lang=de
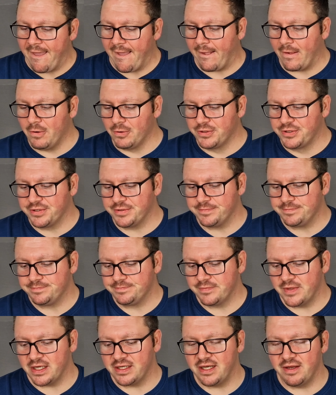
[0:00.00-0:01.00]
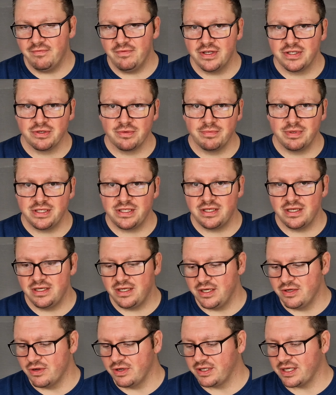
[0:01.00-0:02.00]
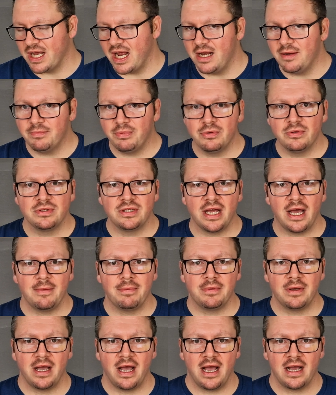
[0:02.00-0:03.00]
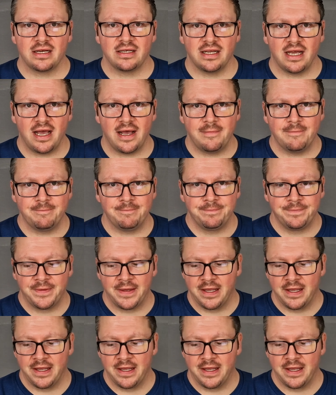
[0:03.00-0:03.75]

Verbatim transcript: Gut, Nachdem wir so ein bisschen die neutralen Punkte abgehakt haben,